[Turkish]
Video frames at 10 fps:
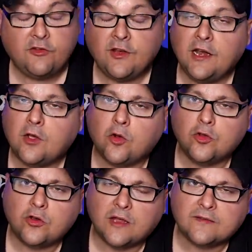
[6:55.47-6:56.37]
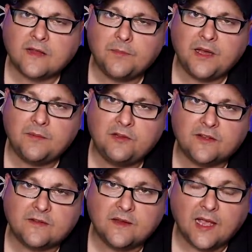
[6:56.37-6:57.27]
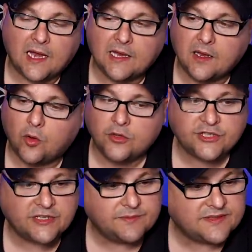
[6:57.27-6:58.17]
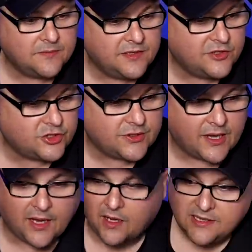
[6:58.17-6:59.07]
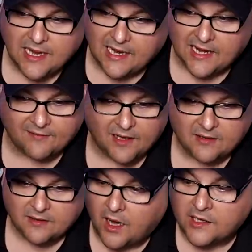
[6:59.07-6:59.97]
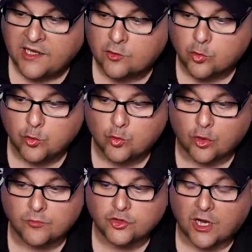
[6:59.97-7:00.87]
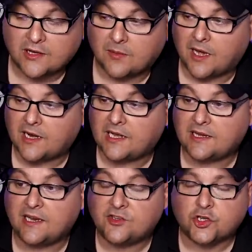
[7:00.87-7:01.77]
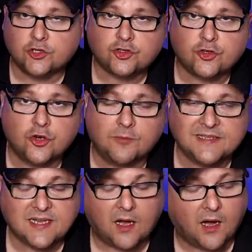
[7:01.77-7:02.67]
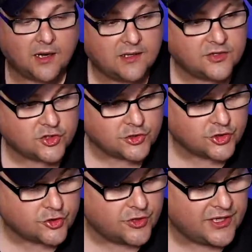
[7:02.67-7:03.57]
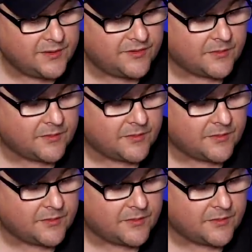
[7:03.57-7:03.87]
içine ne koyduğunu asla bilemeyeceksin. Yani o işletim sisteminin içinde içinde neler var? Hangi tuğlu koymuş? Adam arkada ne çalıştırıyor? Mesela arkada çalıştırıyor dediğim